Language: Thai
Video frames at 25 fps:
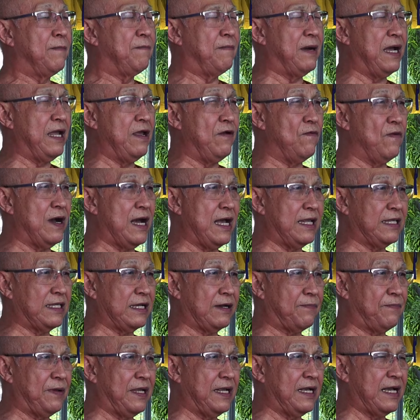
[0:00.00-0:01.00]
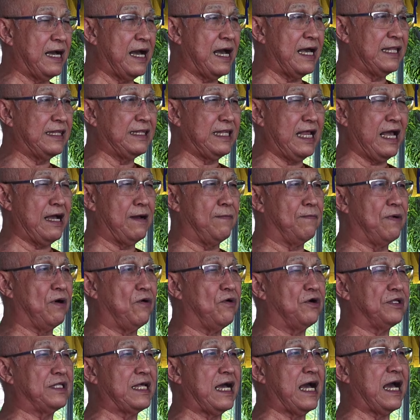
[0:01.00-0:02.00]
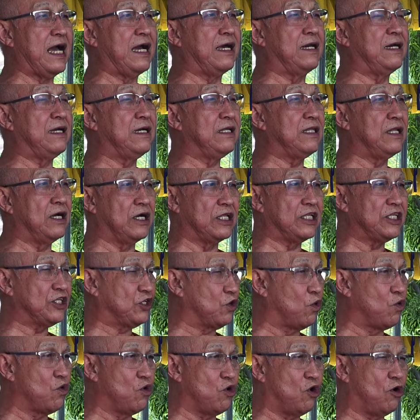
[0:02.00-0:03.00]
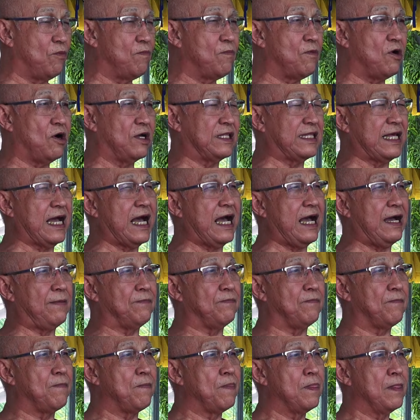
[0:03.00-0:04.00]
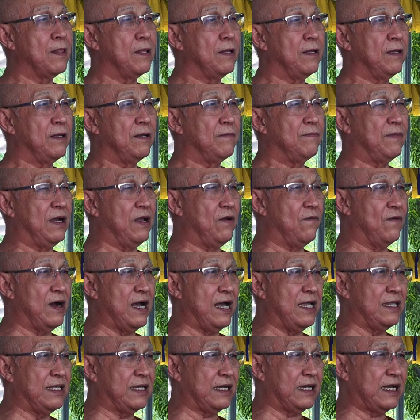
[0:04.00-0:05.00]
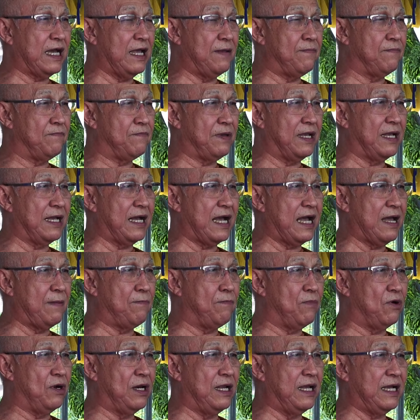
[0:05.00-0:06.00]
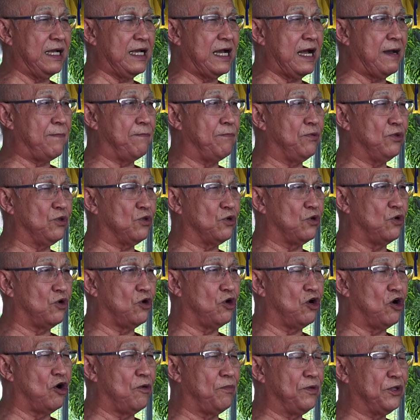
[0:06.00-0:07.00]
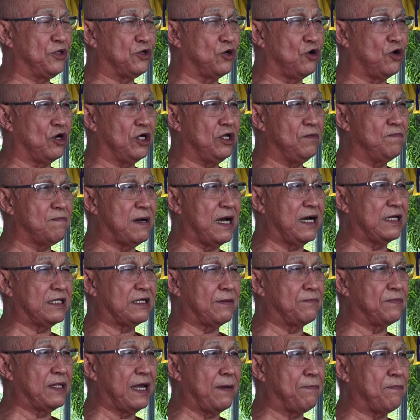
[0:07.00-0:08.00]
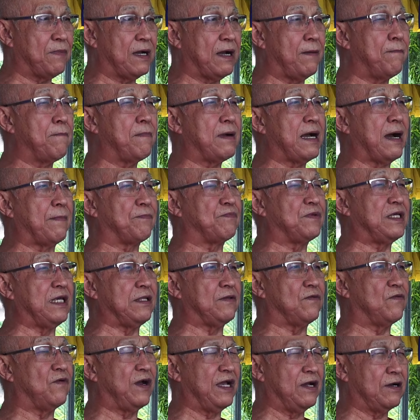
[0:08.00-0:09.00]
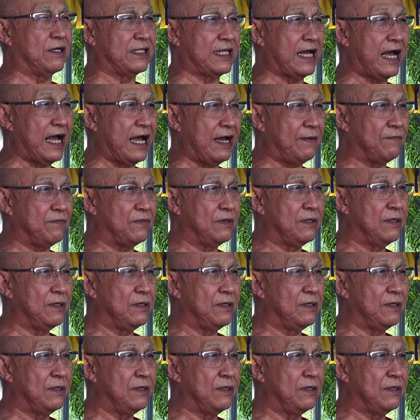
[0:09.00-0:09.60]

ไม่ว่าจะเป็นการนั่งภาวนาหรือเดินจงกรมก็ตามไม่ว่าจะเป็นการบริกรรมพุทโธพุทโธขึ้นมาสำทับกำกับจิตไว้ก็ตาม